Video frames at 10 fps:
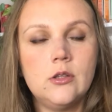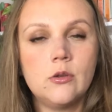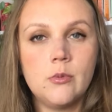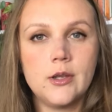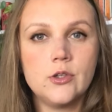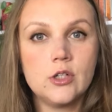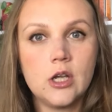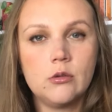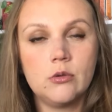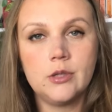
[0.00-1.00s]
to była książka,
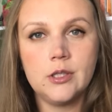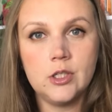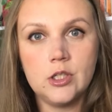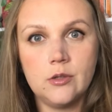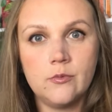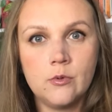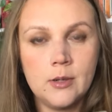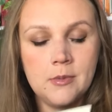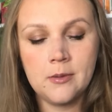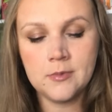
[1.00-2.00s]
którą kiedyś w ogóle
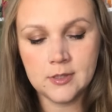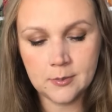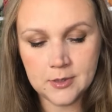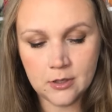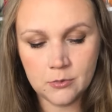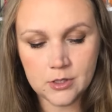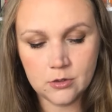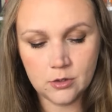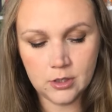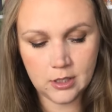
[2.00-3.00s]
miałam zapisaną na
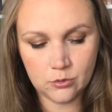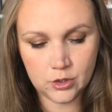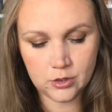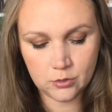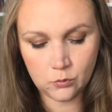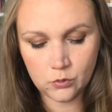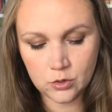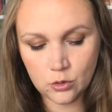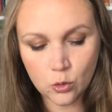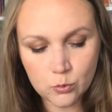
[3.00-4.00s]
Storytelu, że chcę
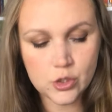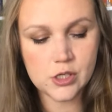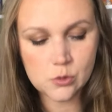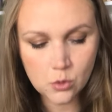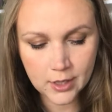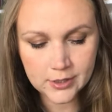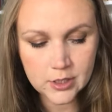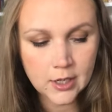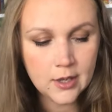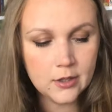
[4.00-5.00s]
ją przesłuchać.
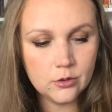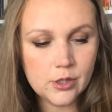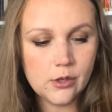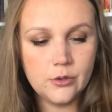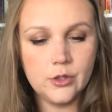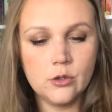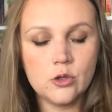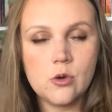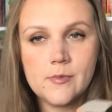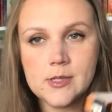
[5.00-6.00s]
Do tego nie
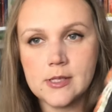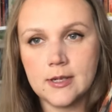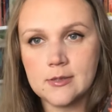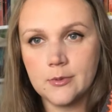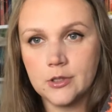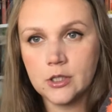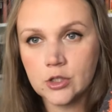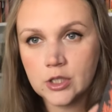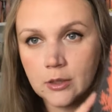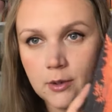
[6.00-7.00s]
doszło, więc teraz będę
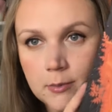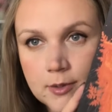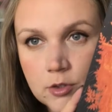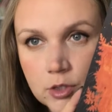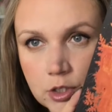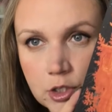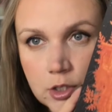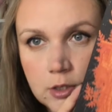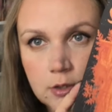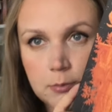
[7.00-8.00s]
czytała. Bardzo też y,
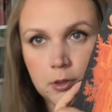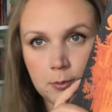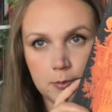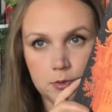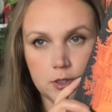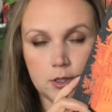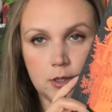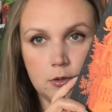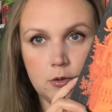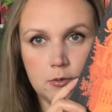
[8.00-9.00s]
podoba mi się
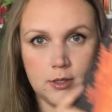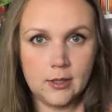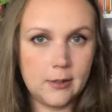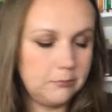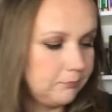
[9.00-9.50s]
ta okładka.